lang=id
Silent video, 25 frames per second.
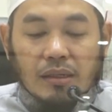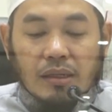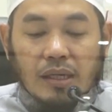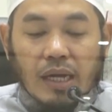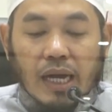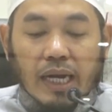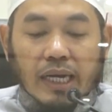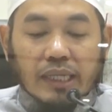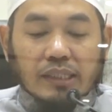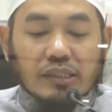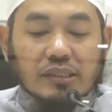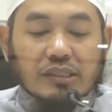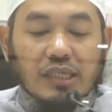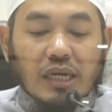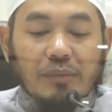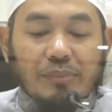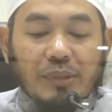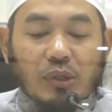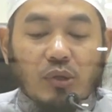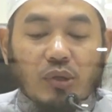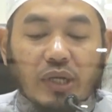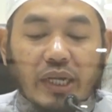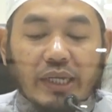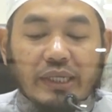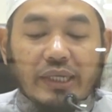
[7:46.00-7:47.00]
Akan tetapi
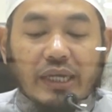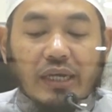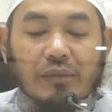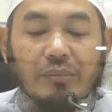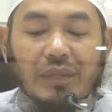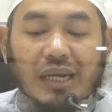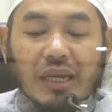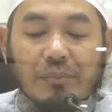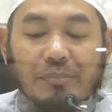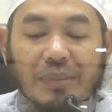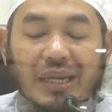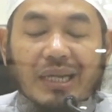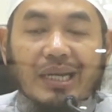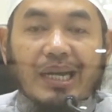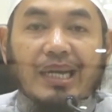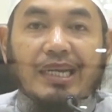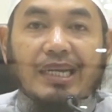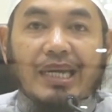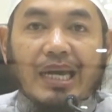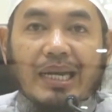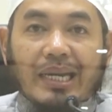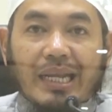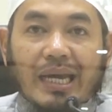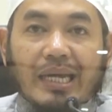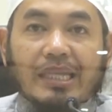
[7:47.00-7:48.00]
orang yang melapangkan
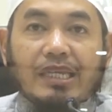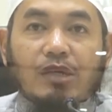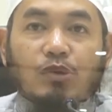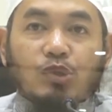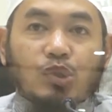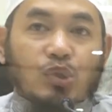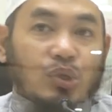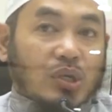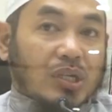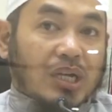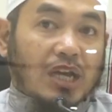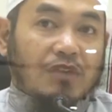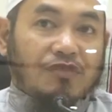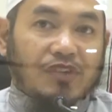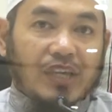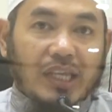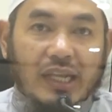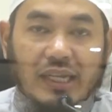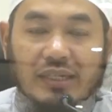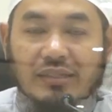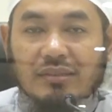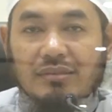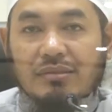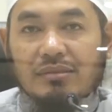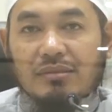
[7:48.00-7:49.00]
dadanya untuk
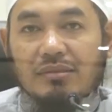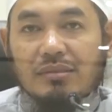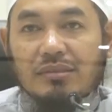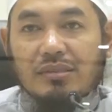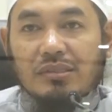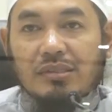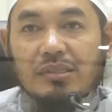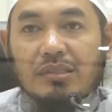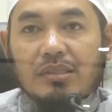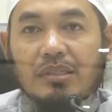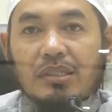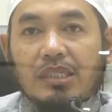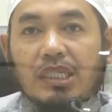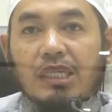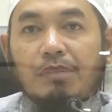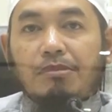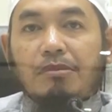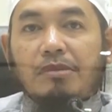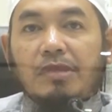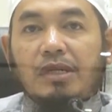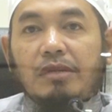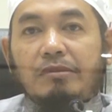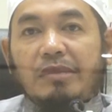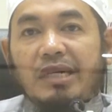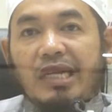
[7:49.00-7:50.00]
kekafiran
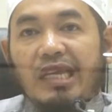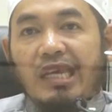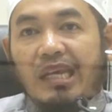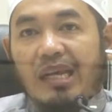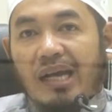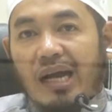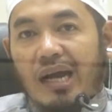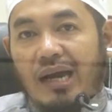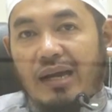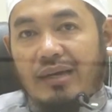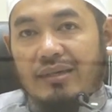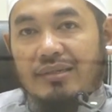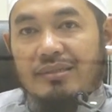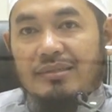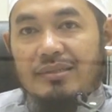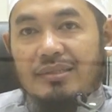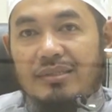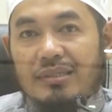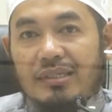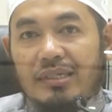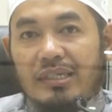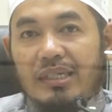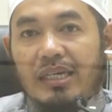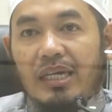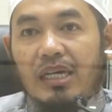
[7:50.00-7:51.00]
demi menikah
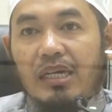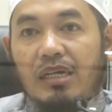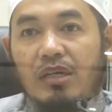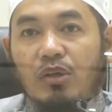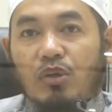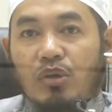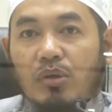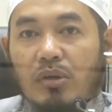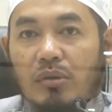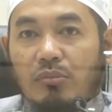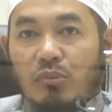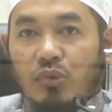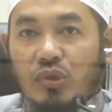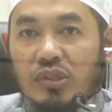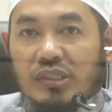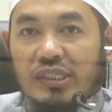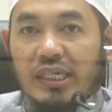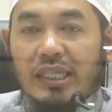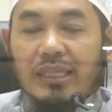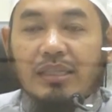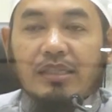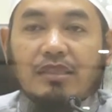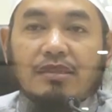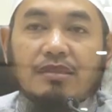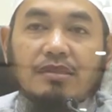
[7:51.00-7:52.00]
dia
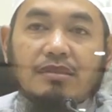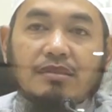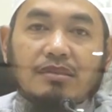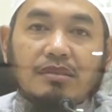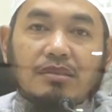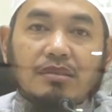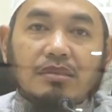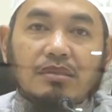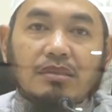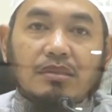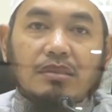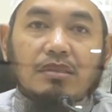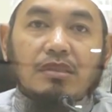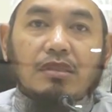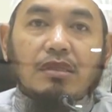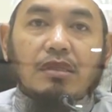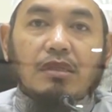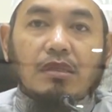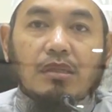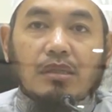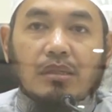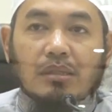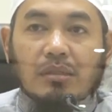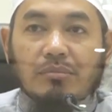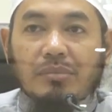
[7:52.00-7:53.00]
murtad.
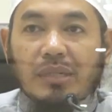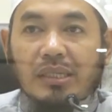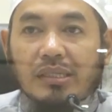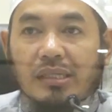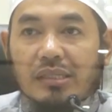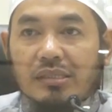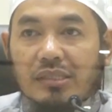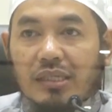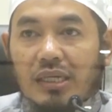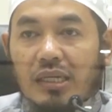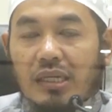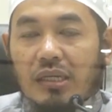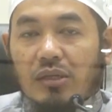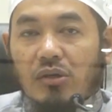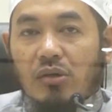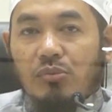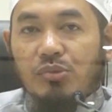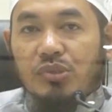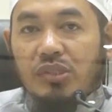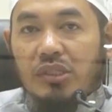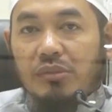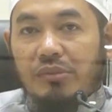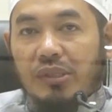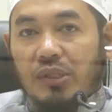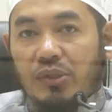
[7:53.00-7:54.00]
Kan banyak sekarang kaum
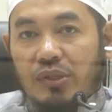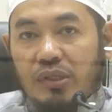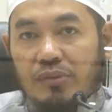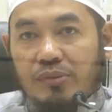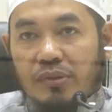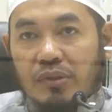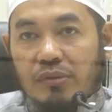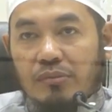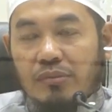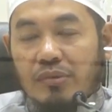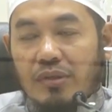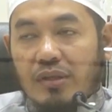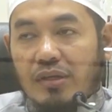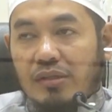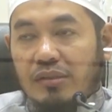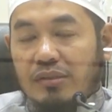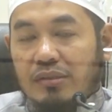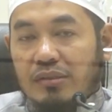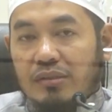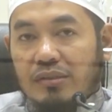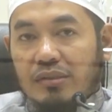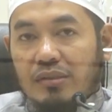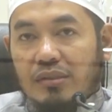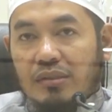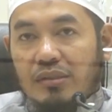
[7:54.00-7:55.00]
muslimin rahimakumullah
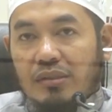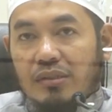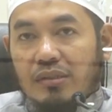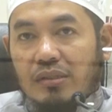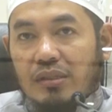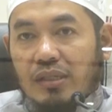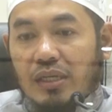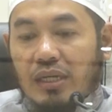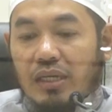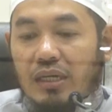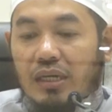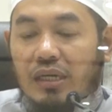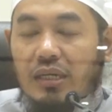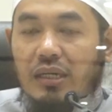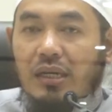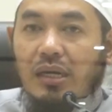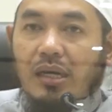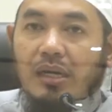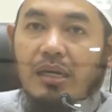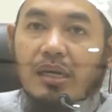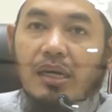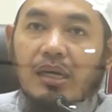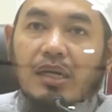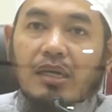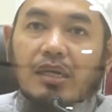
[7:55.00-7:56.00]
ya
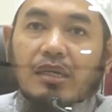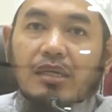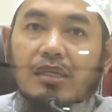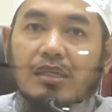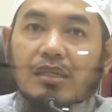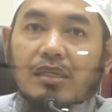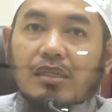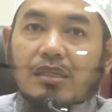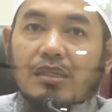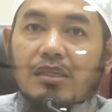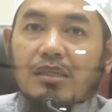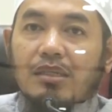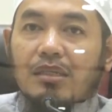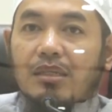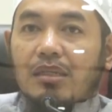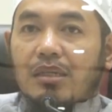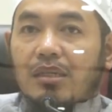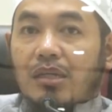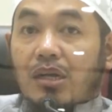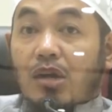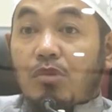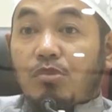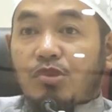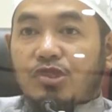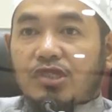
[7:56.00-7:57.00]
anak-anak
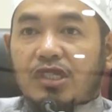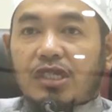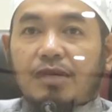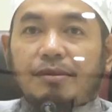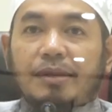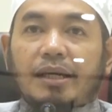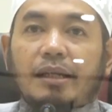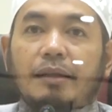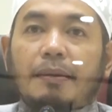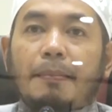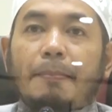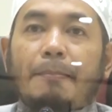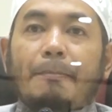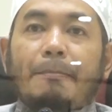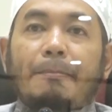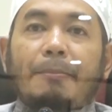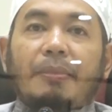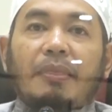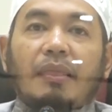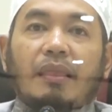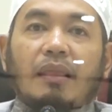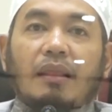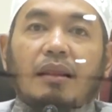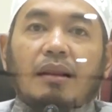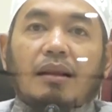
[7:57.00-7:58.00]
kaum muslimin
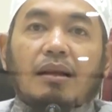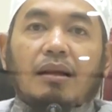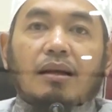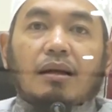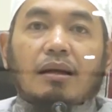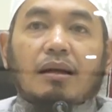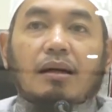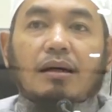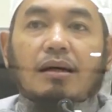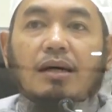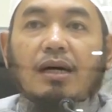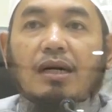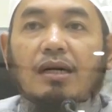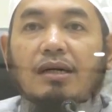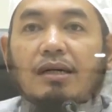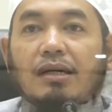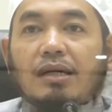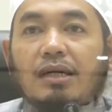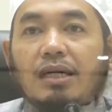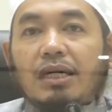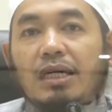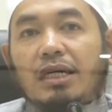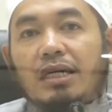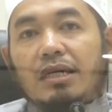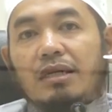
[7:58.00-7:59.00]

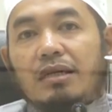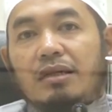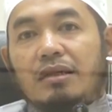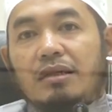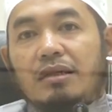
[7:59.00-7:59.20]
karena